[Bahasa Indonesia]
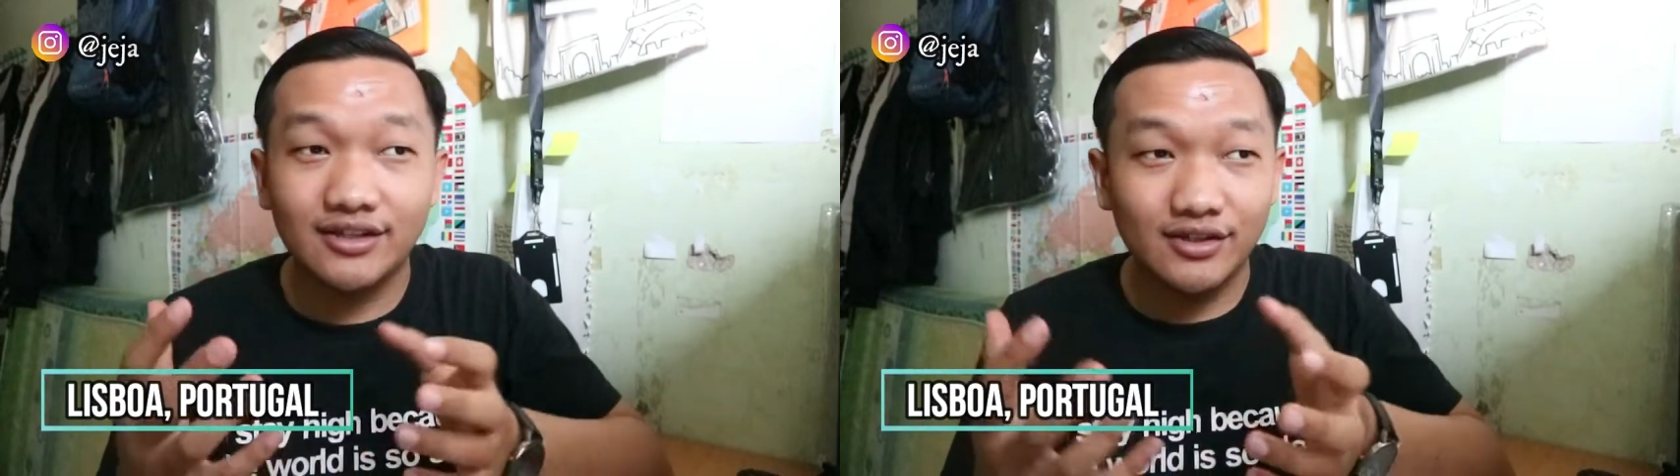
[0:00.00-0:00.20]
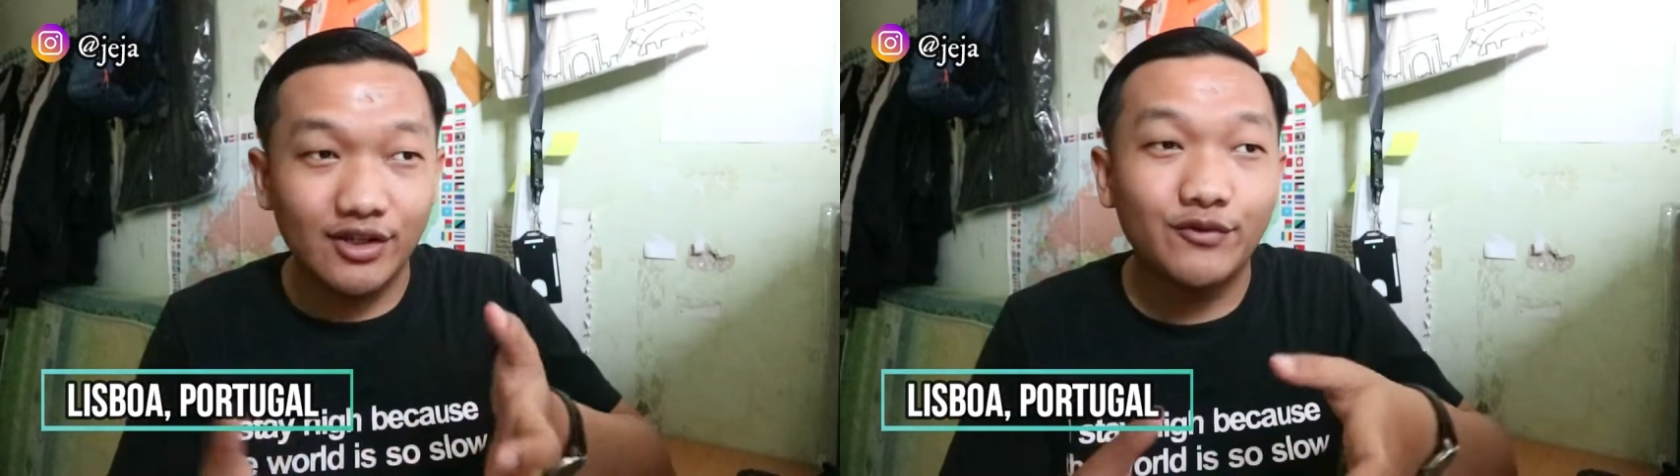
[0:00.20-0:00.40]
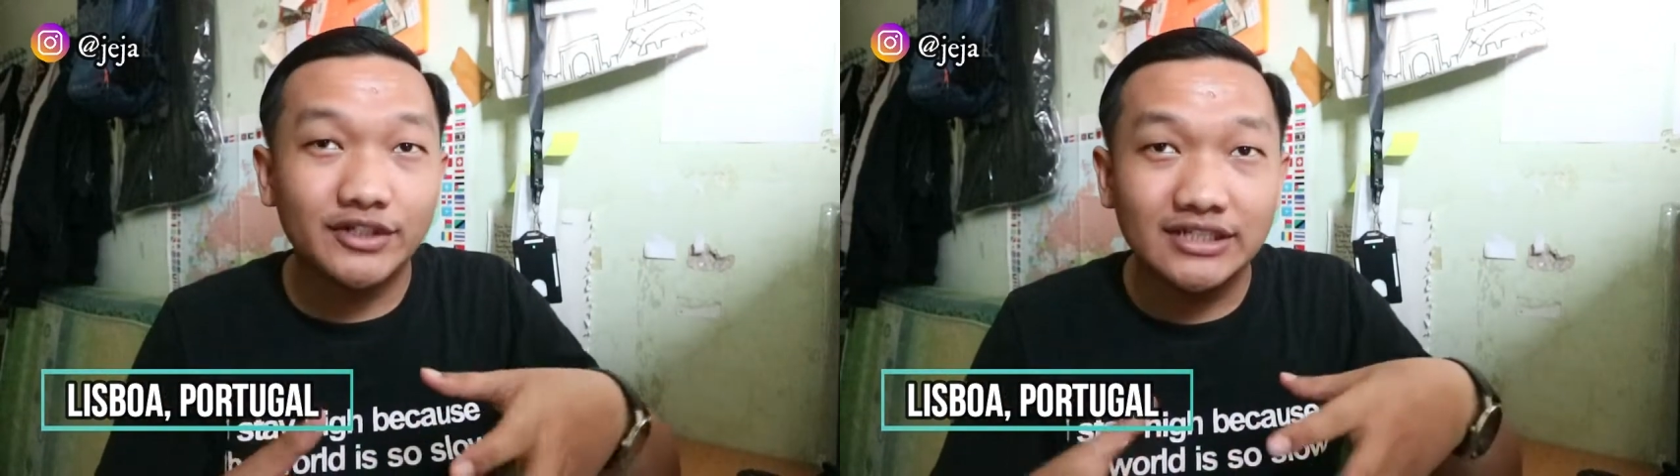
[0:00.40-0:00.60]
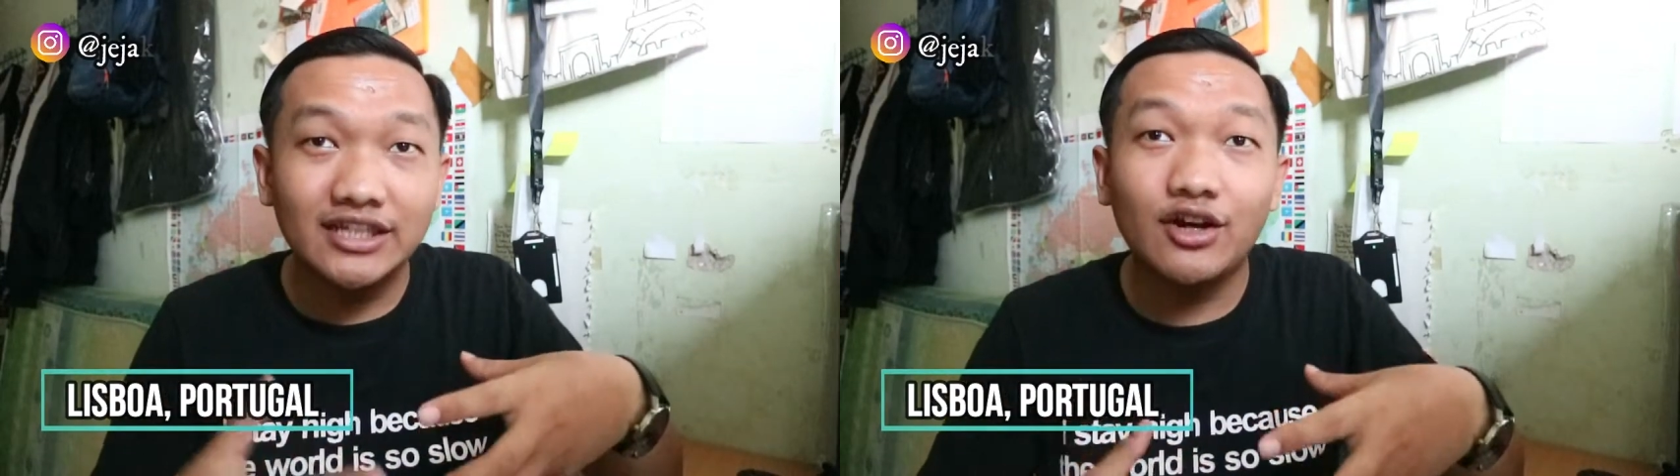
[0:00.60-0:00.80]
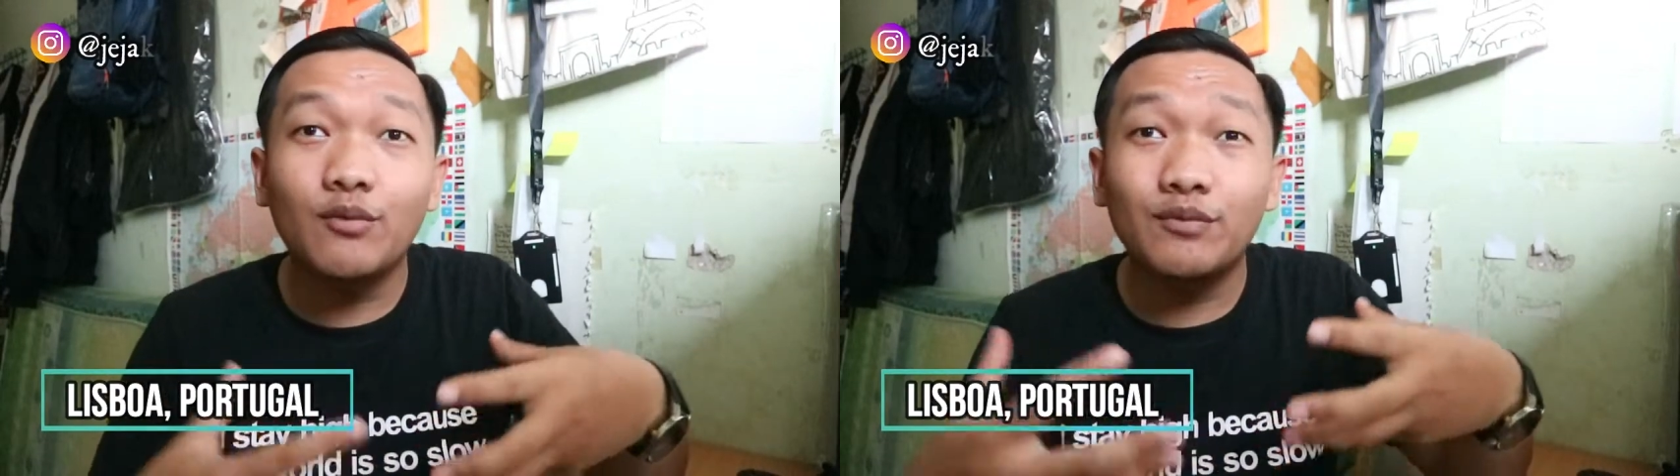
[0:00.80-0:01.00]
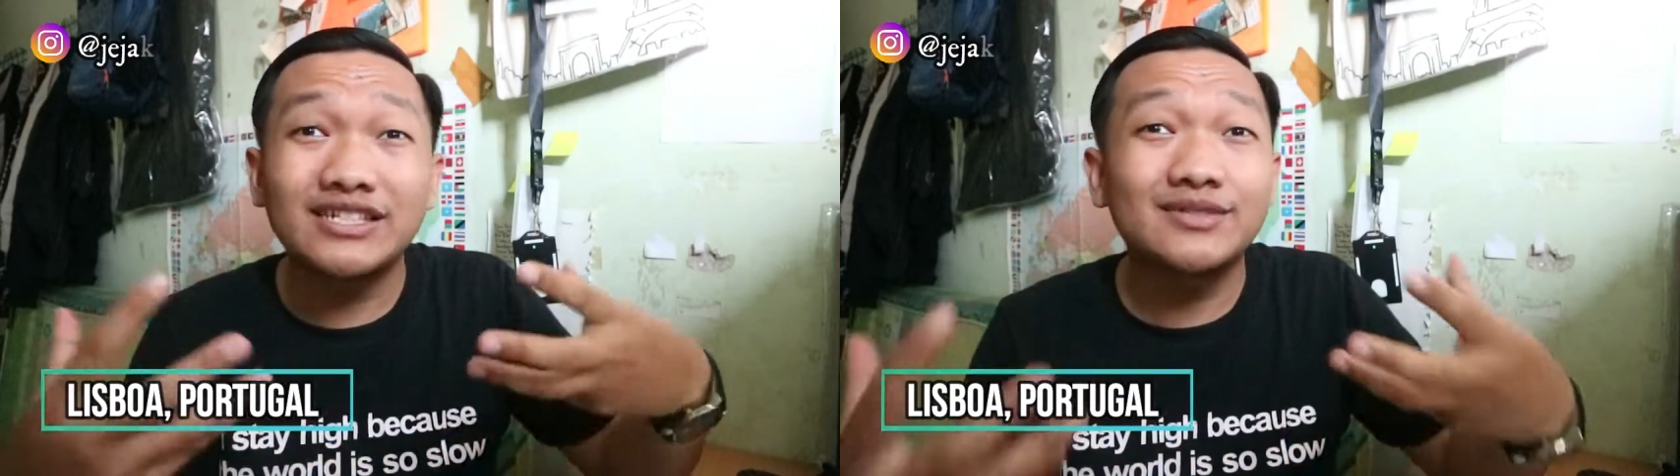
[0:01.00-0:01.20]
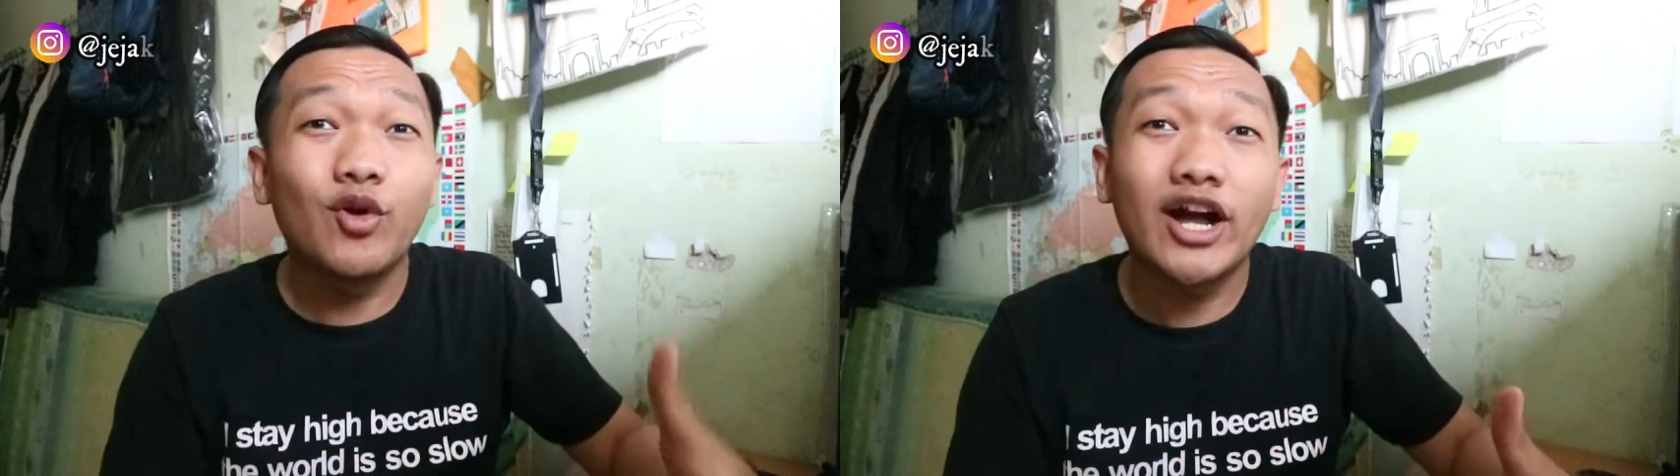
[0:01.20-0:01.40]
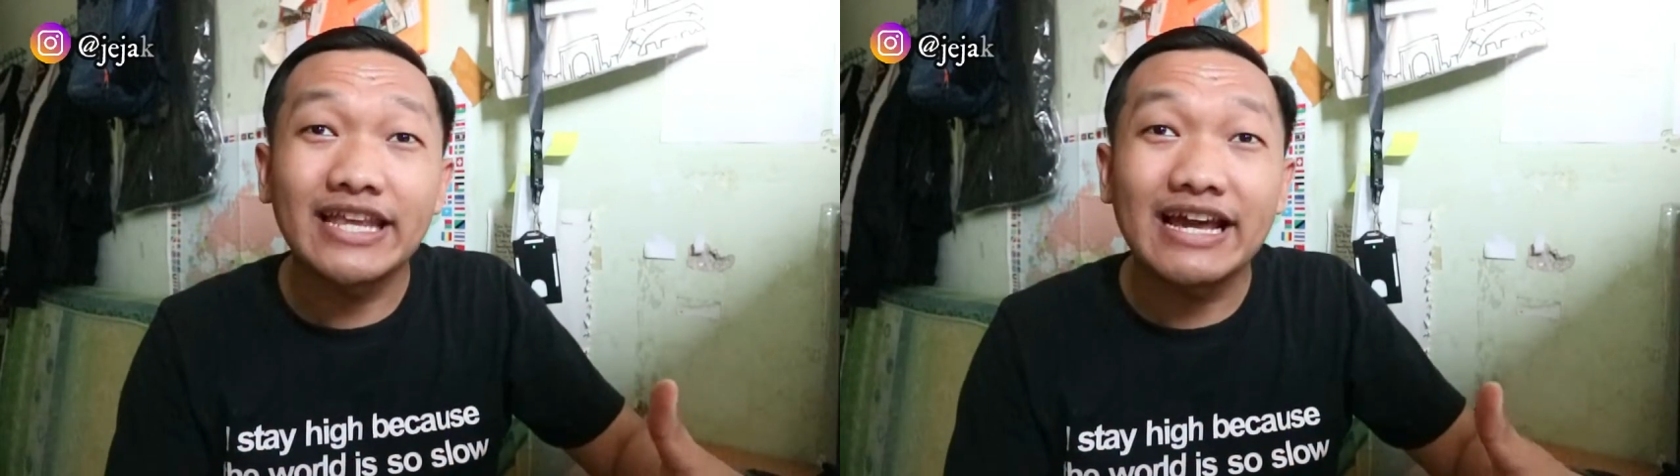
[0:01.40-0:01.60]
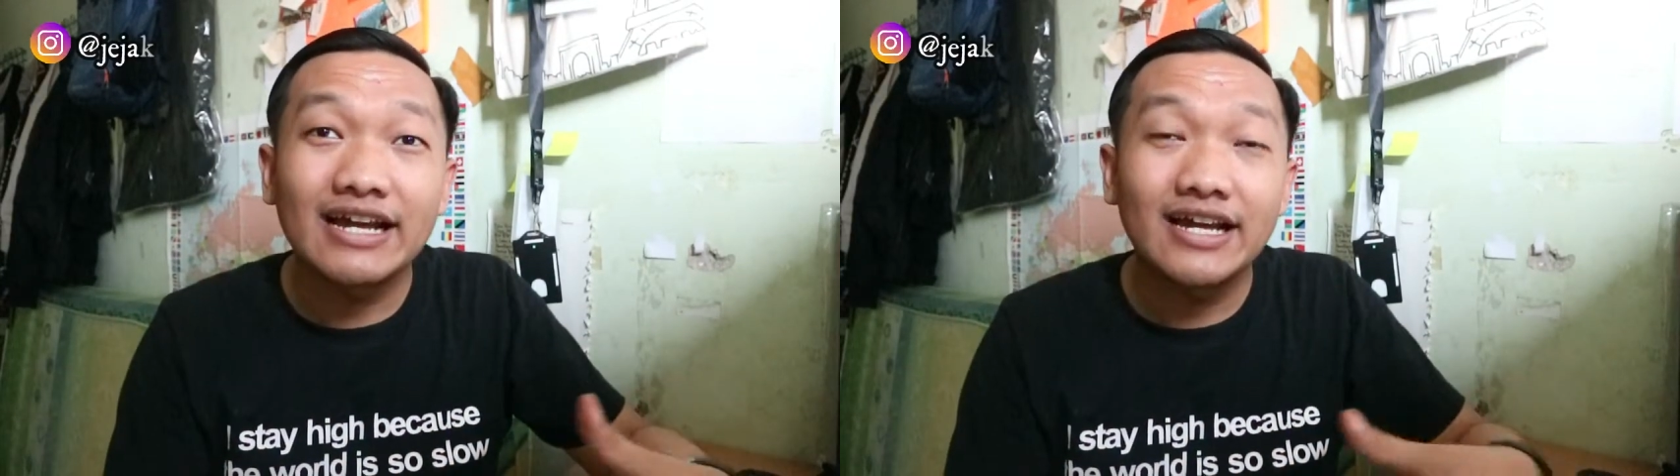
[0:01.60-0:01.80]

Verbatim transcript: University of Lisboanya